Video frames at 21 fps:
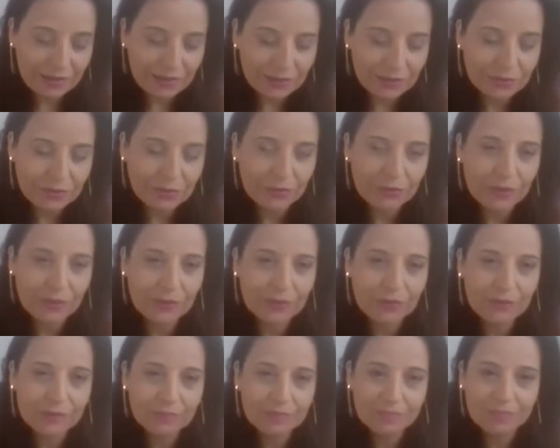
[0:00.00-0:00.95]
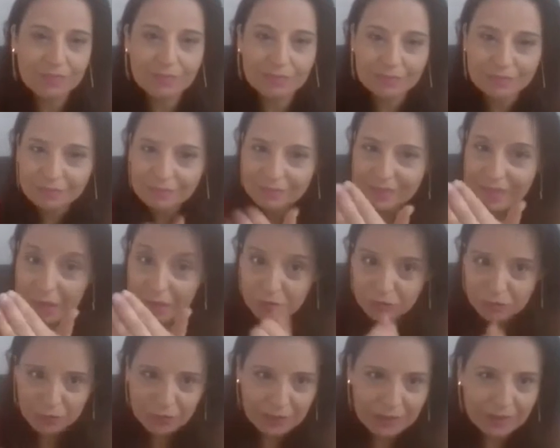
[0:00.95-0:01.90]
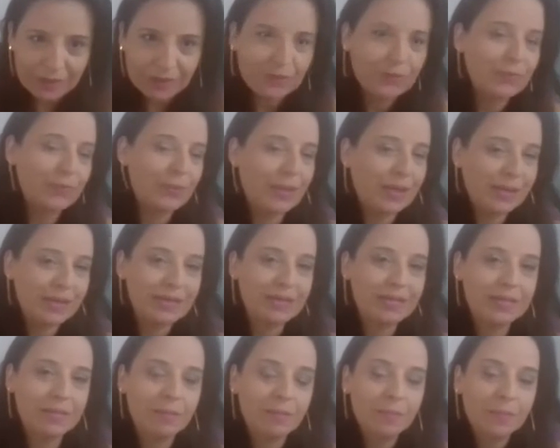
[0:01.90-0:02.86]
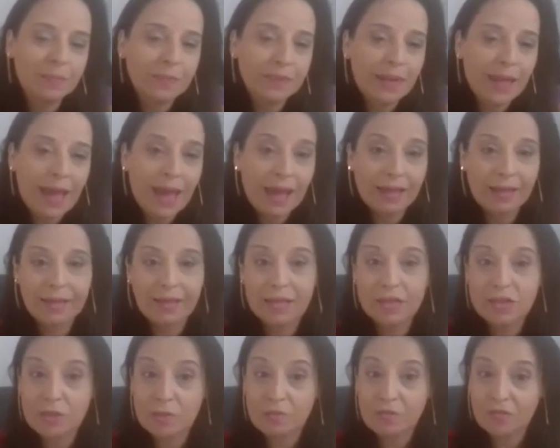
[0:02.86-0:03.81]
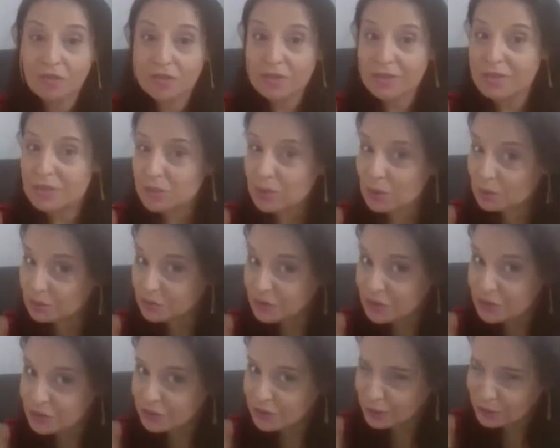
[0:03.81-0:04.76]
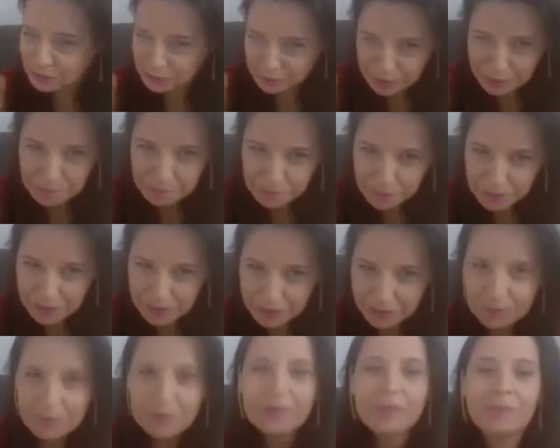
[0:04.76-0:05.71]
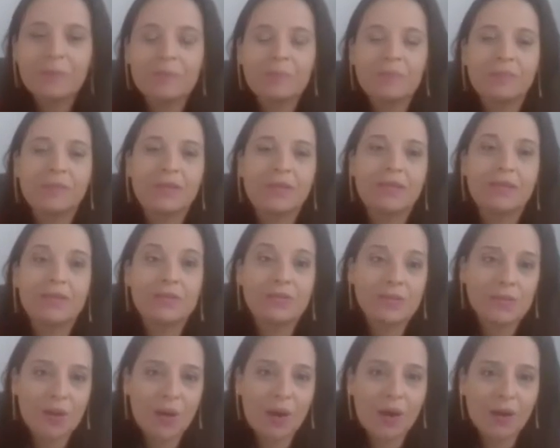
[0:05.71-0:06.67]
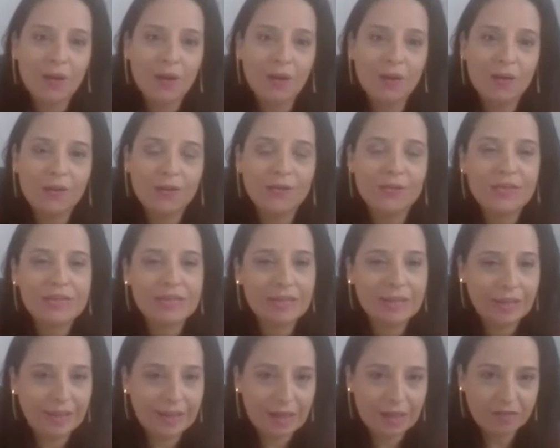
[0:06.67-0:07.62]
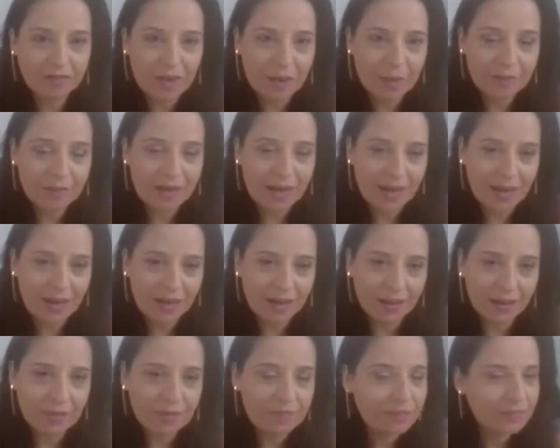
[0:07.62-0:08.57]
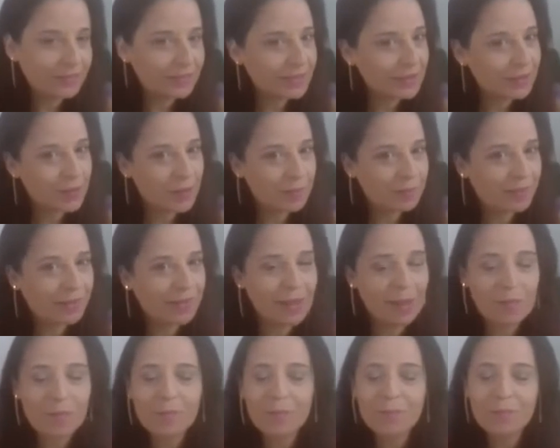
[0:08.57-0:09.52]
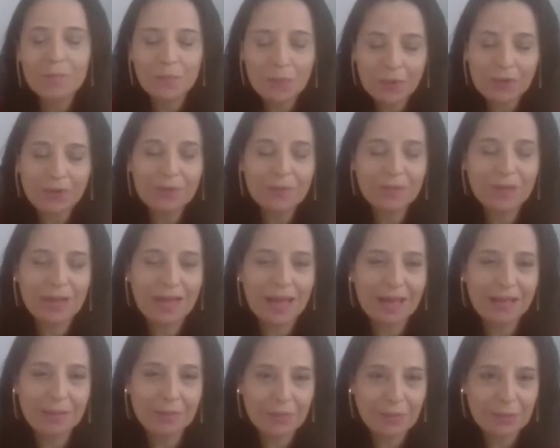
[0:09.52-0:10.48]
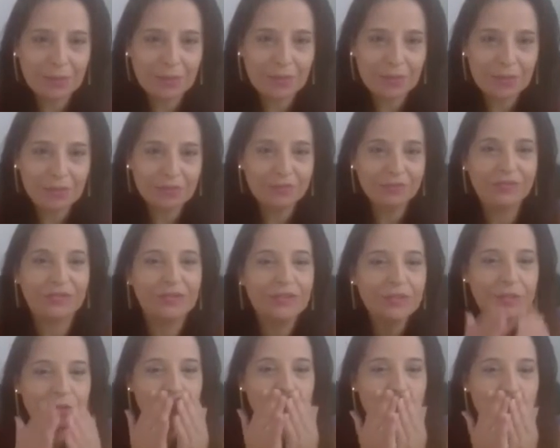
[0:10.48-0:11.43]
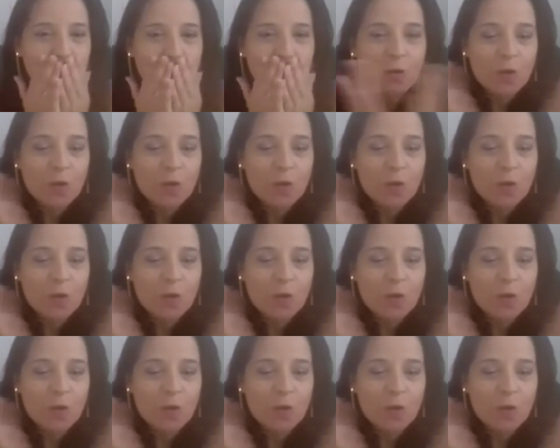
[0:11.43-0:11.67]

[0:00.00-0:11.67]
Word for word: eu tô lá folheando eles. A Leila já me fez esse convite tem um tempinho e só agora eu consegui gravar para ela. Então, amiga, muito obrigada pelo convite.